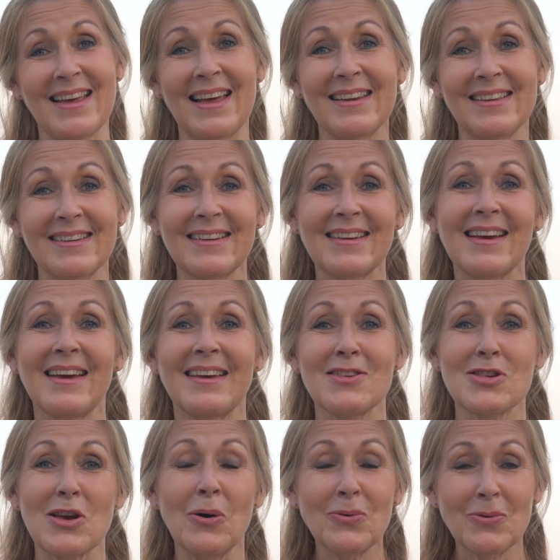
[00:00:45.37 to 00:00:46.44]
alle
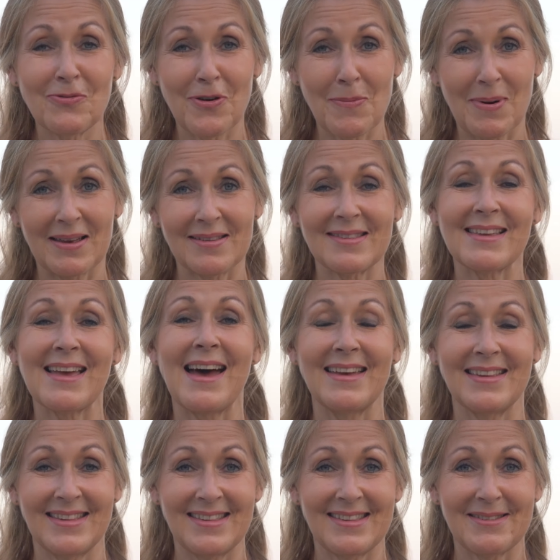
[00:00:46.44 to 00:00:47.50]
schauen und verpasst
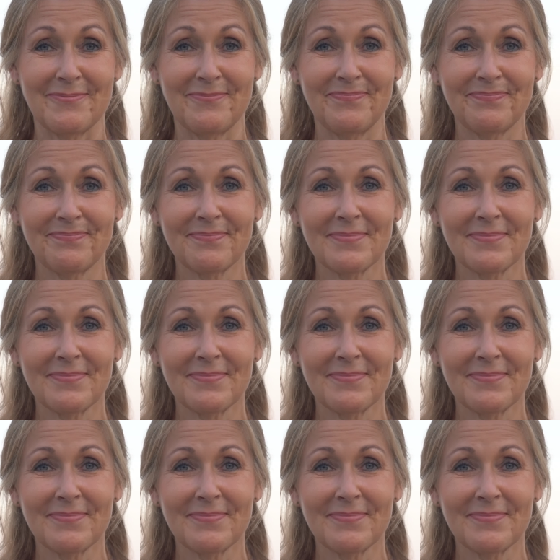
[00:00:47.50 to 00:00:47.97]
keins.